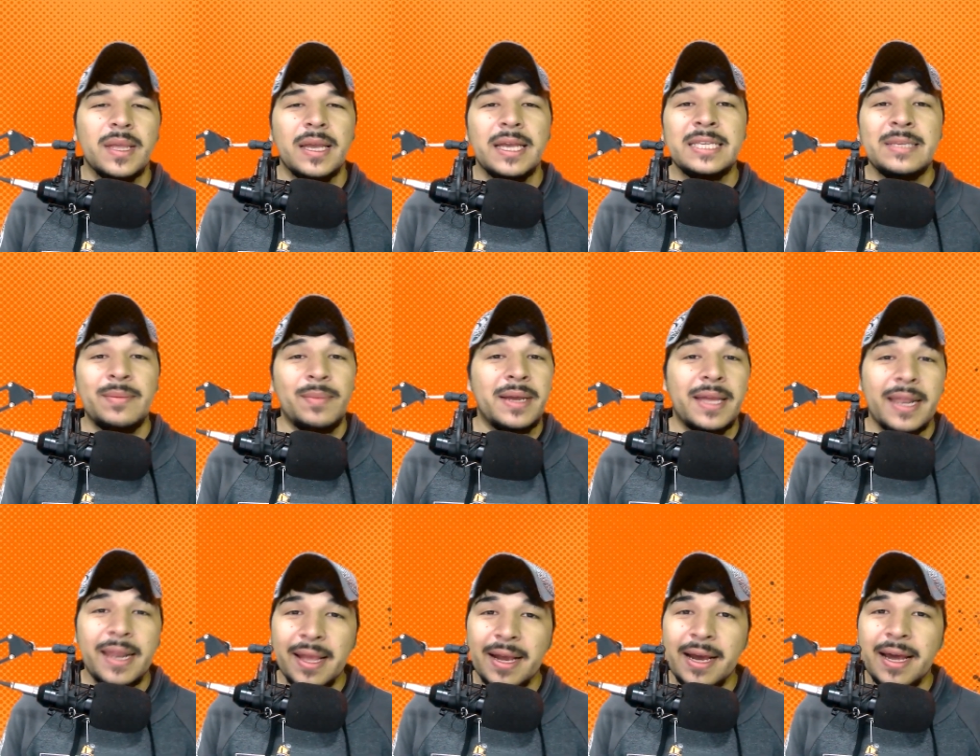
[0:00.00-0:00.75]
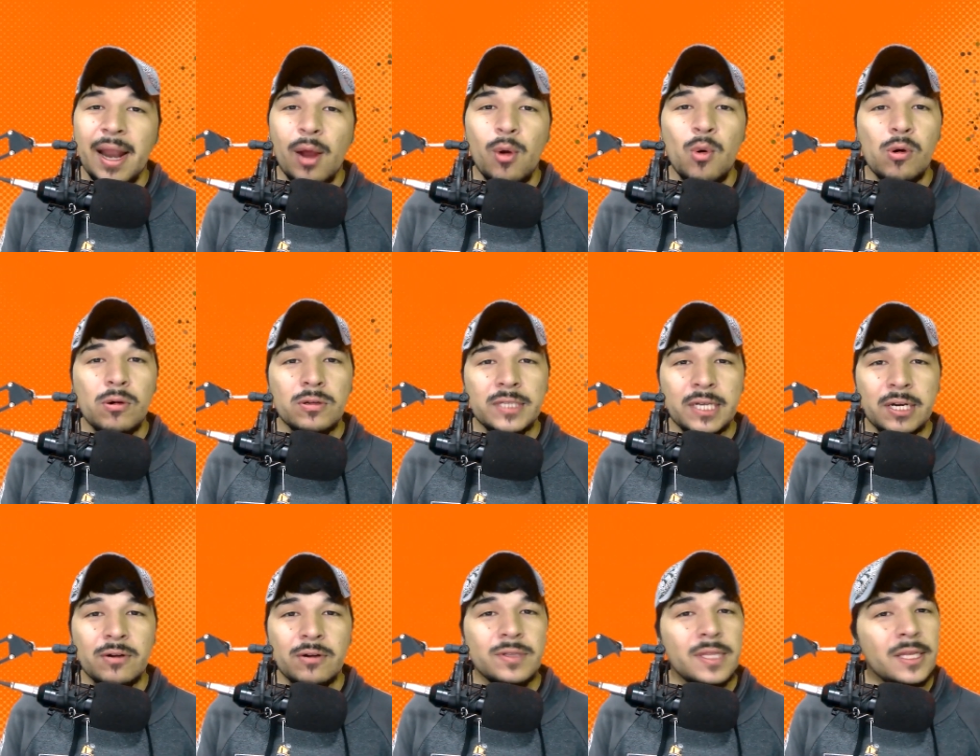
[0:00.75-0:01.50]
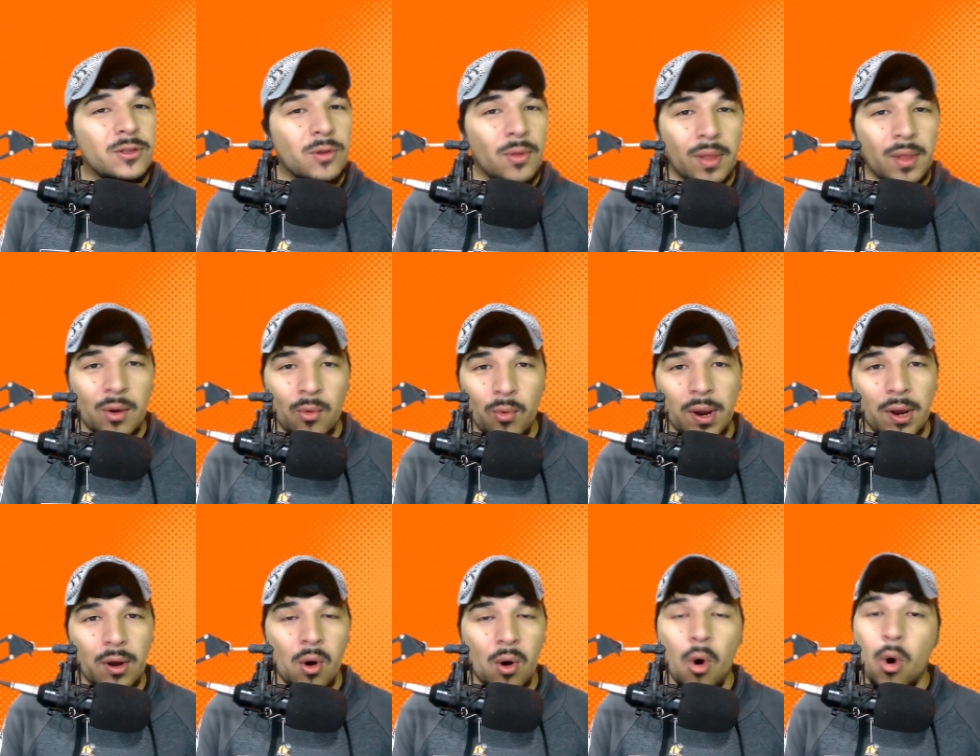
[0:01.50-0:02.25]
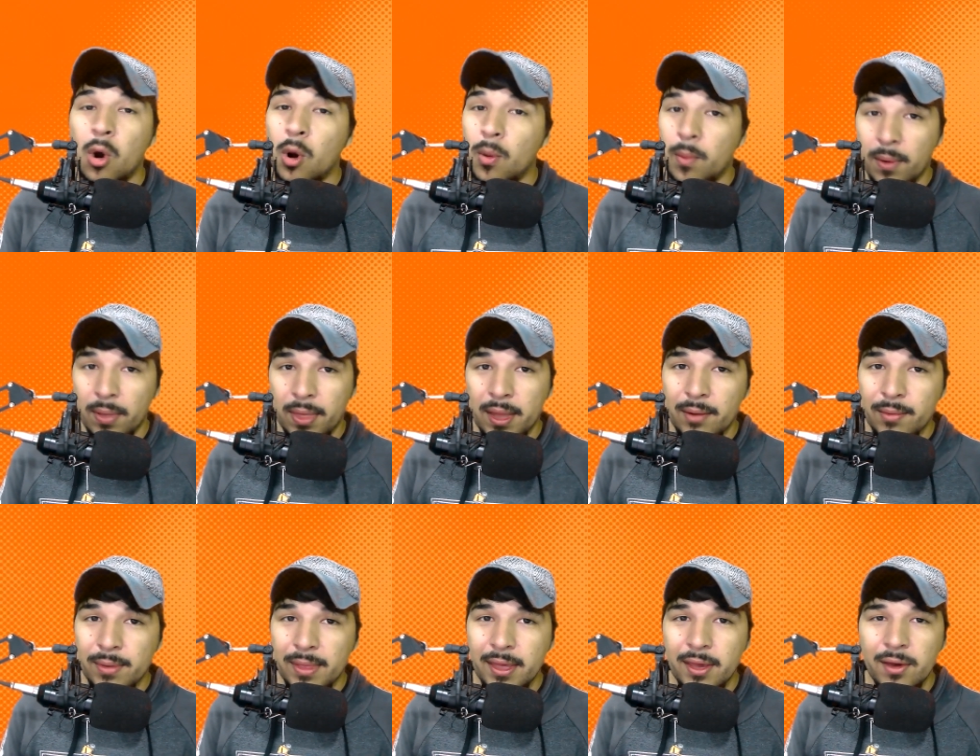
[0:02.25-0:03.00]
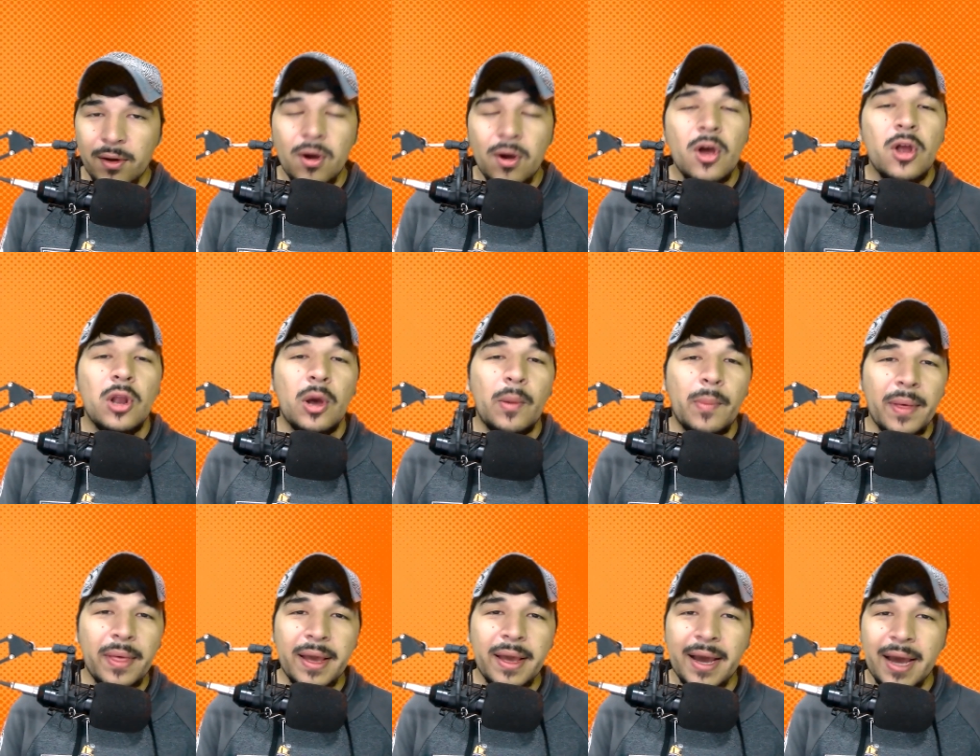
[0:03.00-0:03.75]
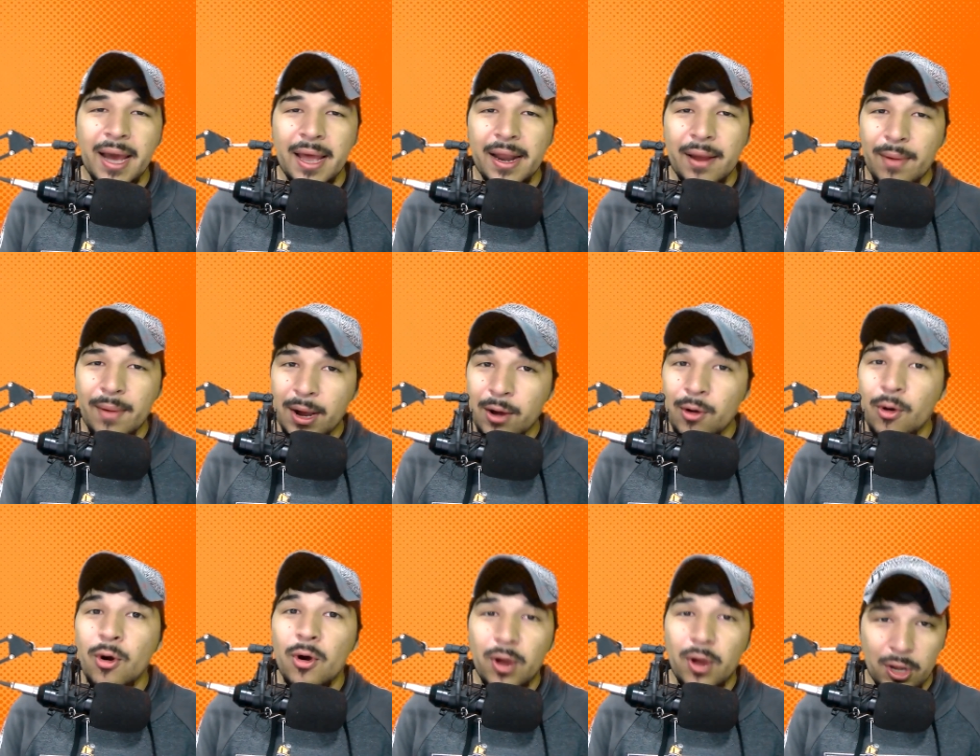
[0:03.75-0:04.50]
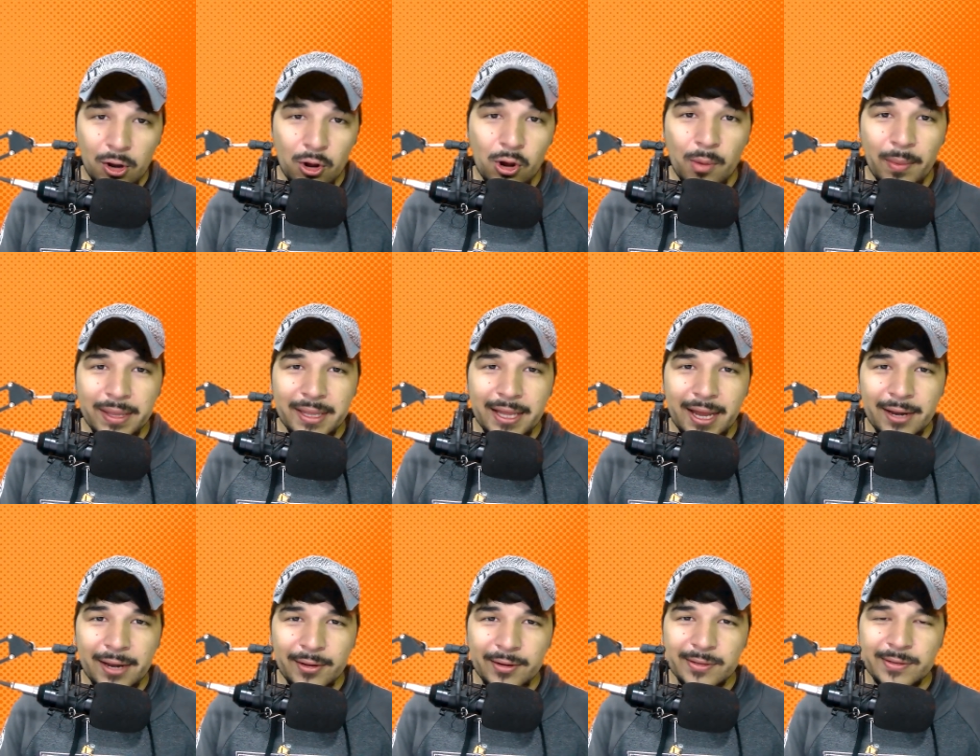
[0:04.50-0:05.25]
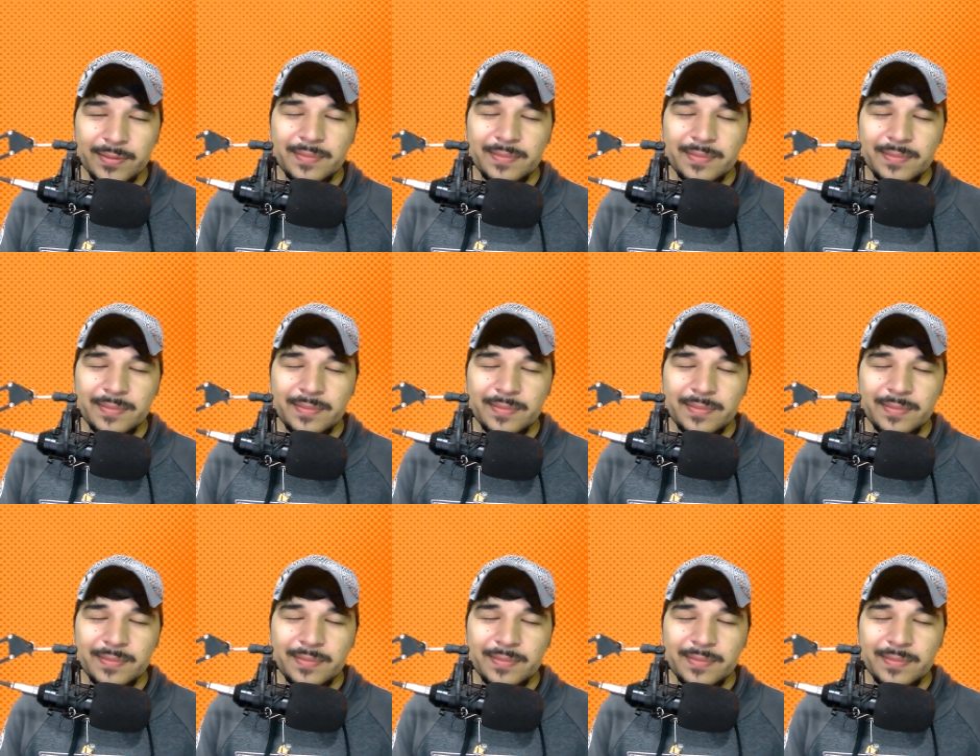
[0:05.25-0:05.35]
Si me quieres dejar algún consejo tanto del juego como del video, lo puedes dejar abajo en los comentarios.